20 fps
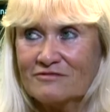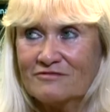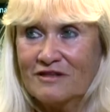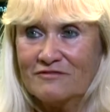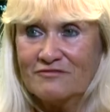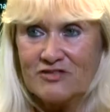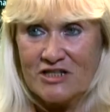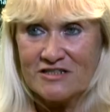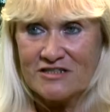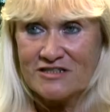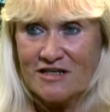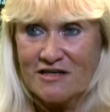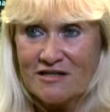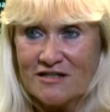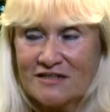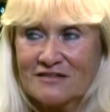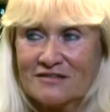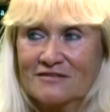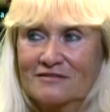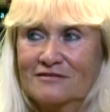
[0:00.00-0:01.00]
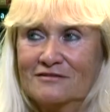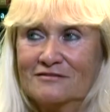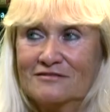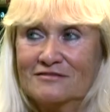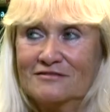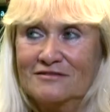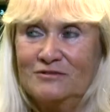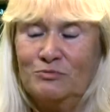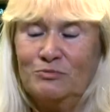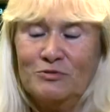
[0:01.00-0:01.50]
na wczasach
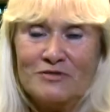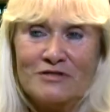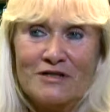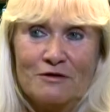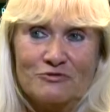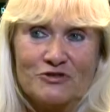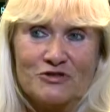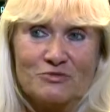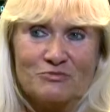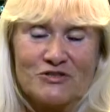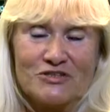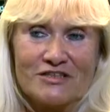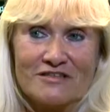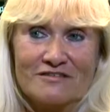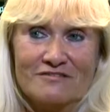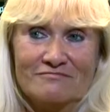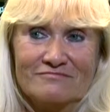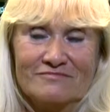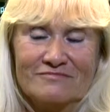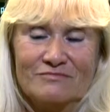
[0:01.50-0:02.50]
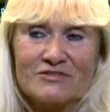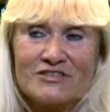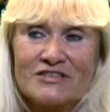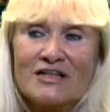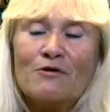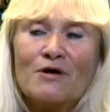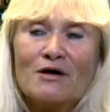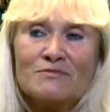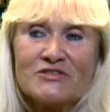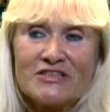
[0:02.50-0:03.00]
i poznałyśmy się.
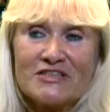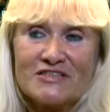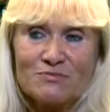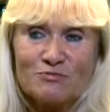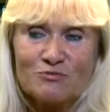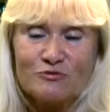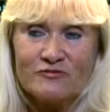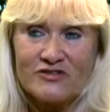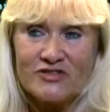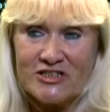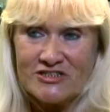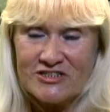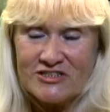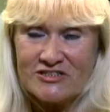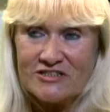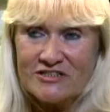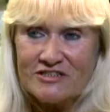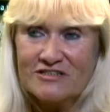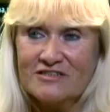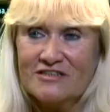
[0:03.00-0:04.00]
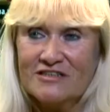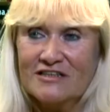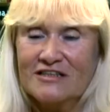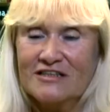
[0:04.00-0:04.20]
Znałam zespół wcześniej.